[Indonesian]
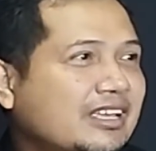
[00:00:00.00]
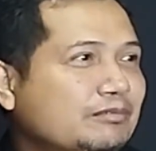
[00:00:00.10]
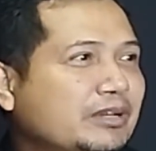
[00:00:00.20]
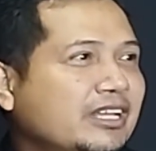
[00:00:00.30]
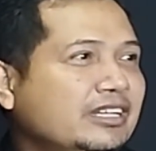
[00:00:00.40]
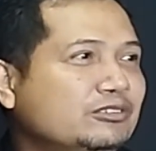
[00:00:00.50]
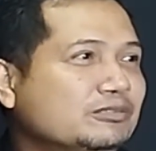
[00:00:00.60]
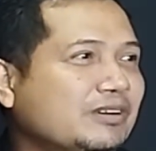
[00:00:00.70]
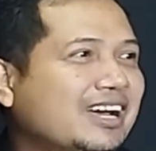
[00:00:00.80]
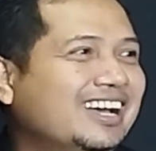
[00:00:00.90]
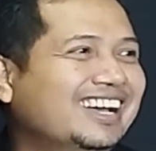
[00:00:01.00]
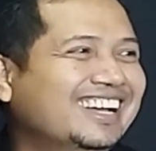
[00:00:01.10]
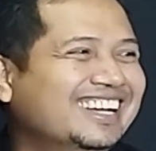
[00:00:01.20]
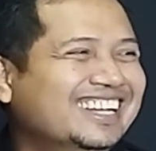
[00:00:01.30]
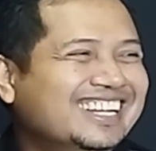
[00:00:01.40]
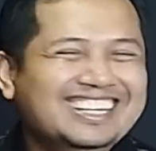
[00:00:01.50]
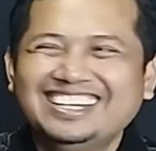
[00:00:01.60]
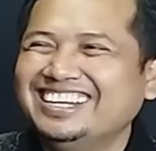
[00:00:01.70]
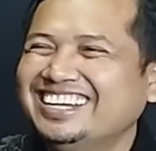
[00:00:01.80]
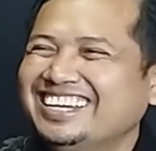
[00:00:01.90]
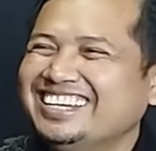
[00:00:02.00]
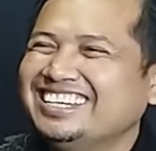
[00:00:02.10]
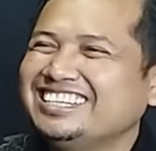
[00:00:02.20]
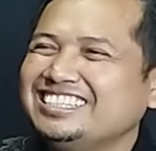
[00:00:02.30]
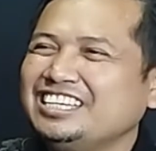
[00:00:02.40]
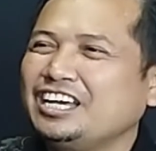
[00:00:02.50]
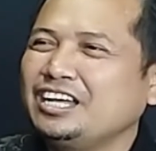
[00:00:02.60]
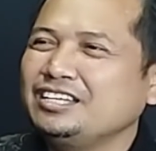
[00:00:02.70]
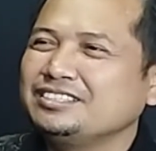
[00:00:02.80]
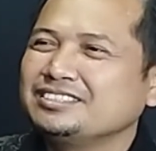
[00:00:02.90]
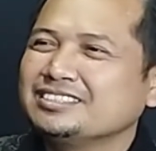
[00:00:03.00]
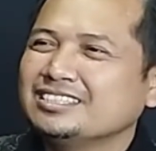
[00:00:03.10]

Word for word: kayak breaking news pak berarti sudah tidak pakai anu iya. pak papan